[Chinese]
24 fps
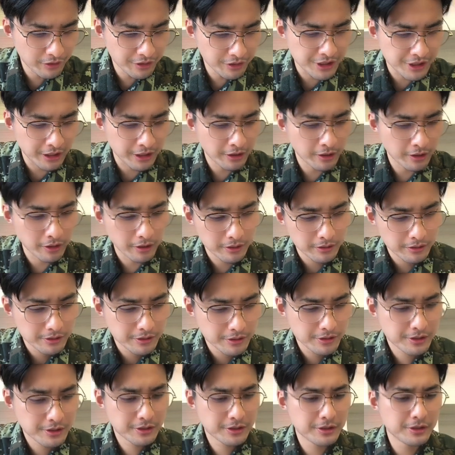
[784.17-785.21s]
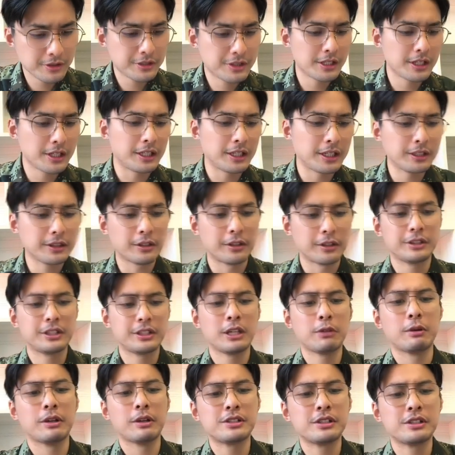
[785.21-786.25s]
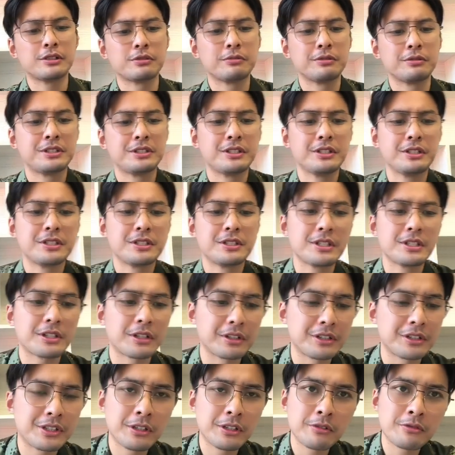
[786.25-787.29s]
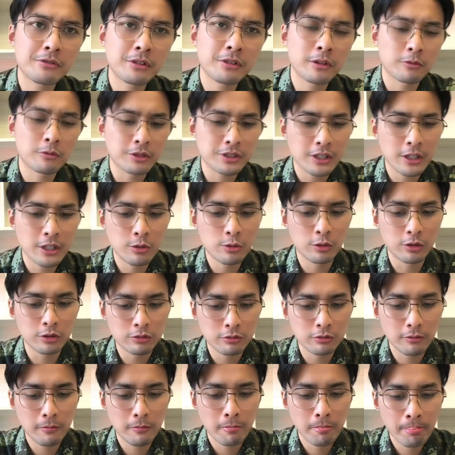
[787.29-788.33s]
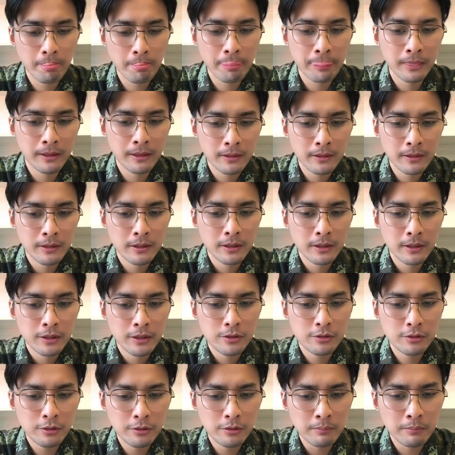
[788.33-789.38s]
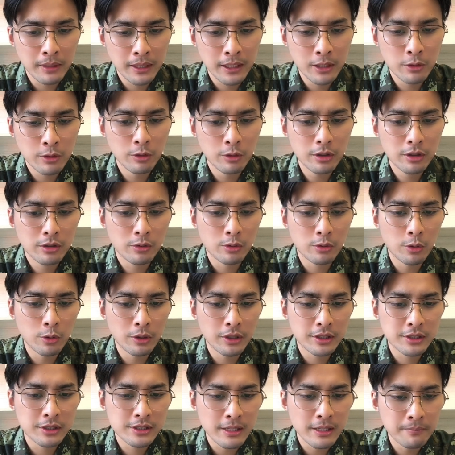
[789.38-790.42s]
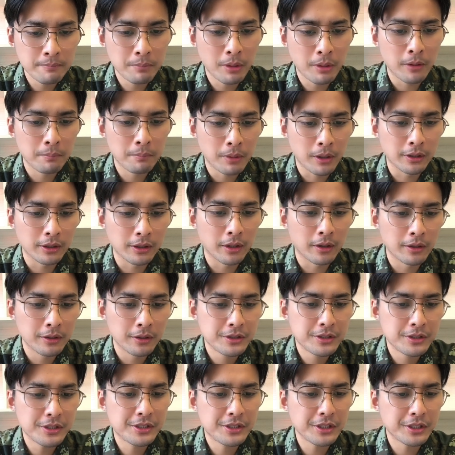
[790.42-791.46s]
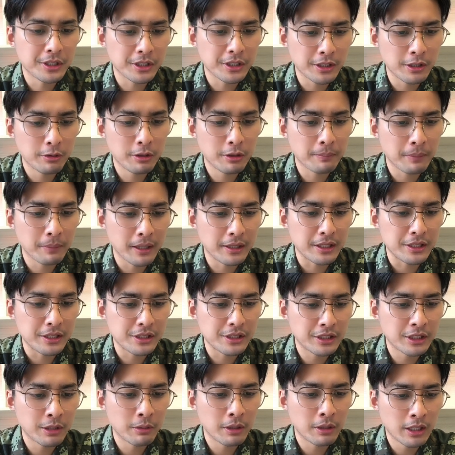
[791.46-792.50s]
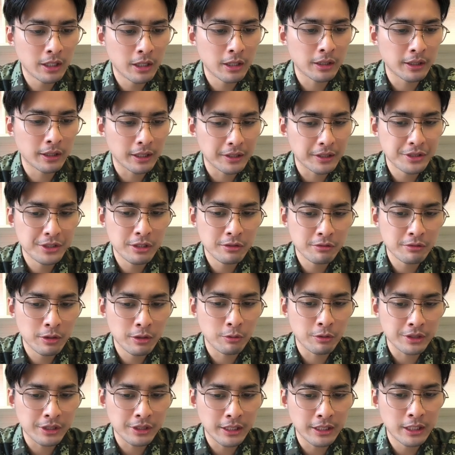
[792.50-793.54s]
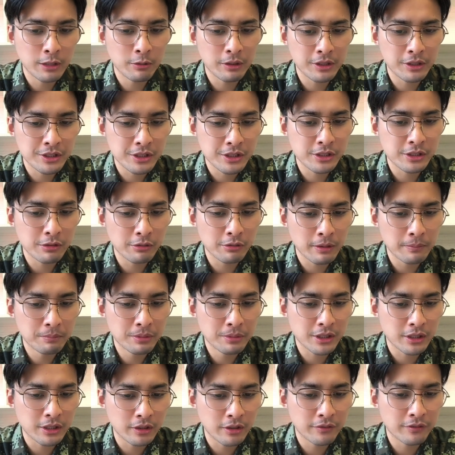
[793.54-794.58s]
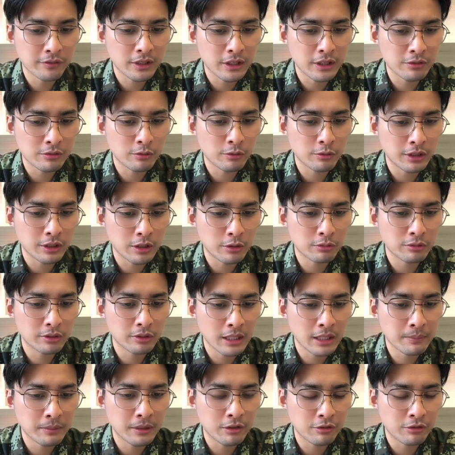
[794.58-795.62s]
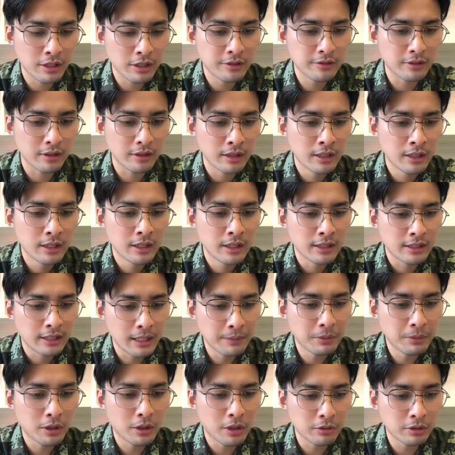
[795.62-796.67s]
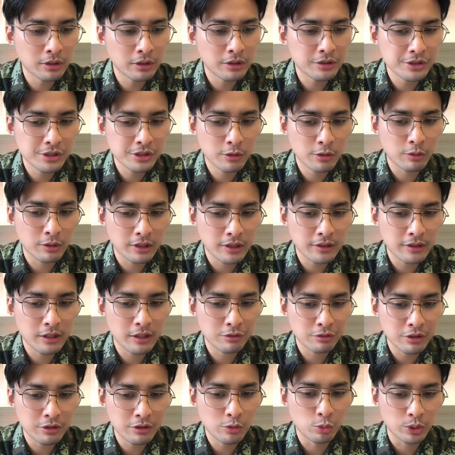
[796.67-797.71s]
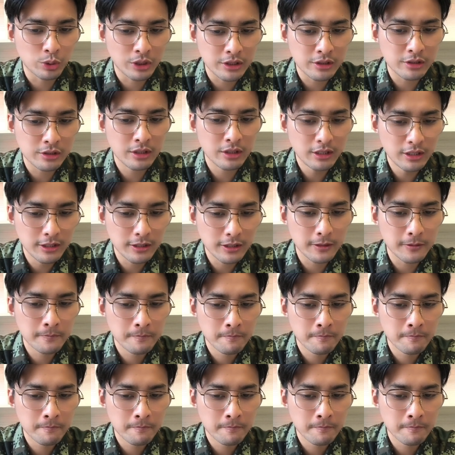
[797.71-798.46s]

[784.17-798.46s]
警告：世界领导地位正从极其向金砖国家过渡。据美国国会山报报道机器可能会把领先地位让给金砖国家，因为其成员不想让发展中国家融入他们的圈子，也不考虑到这些国家在全球舞台上的利益。